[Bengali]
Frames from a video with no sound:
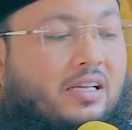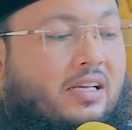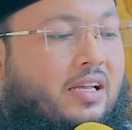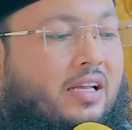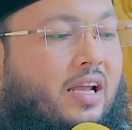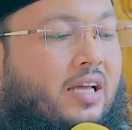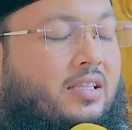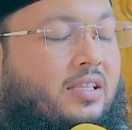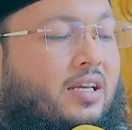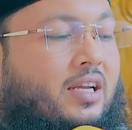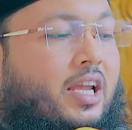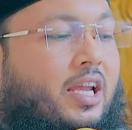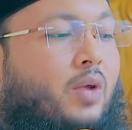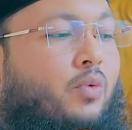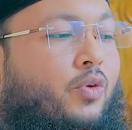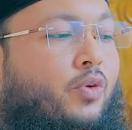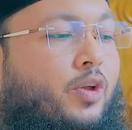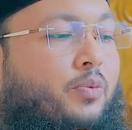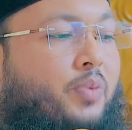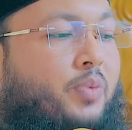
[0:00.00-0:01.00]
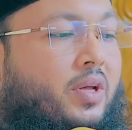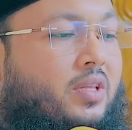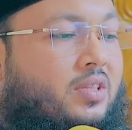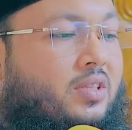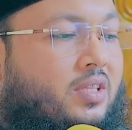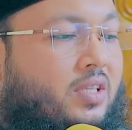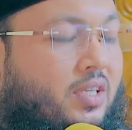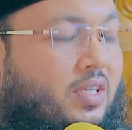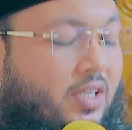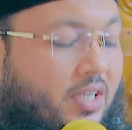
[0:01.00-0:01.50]
গিয়ে দেখে ওই
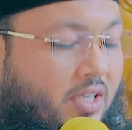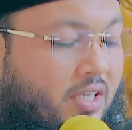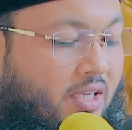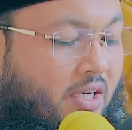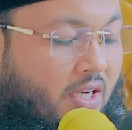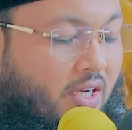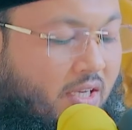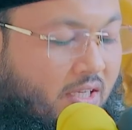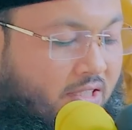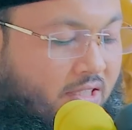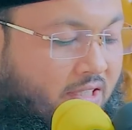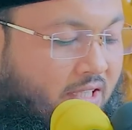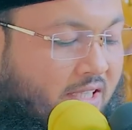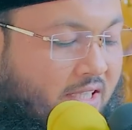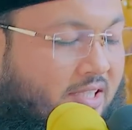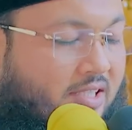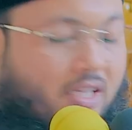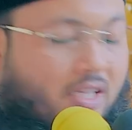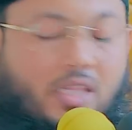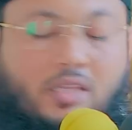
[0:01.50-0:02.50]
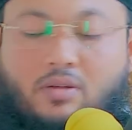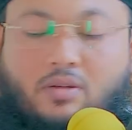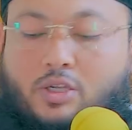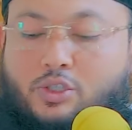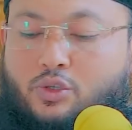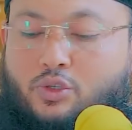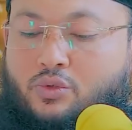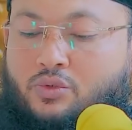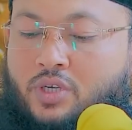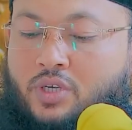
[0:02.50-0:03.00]
ব্যক্তি সেজদা দেওয়ার
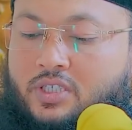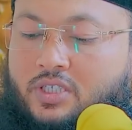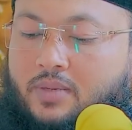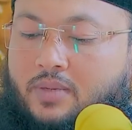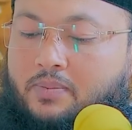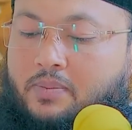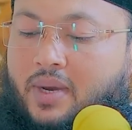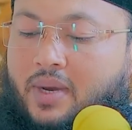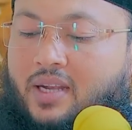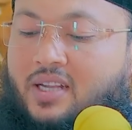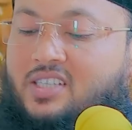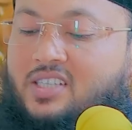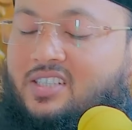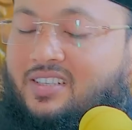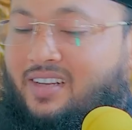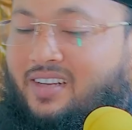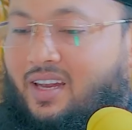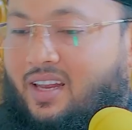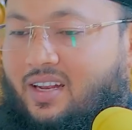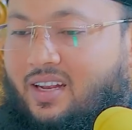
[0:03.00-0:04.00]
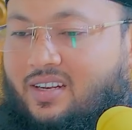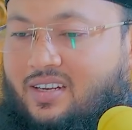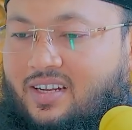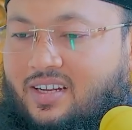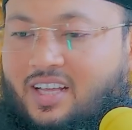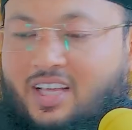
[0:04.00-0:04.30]
জন্য একটা বালিশ নিলেন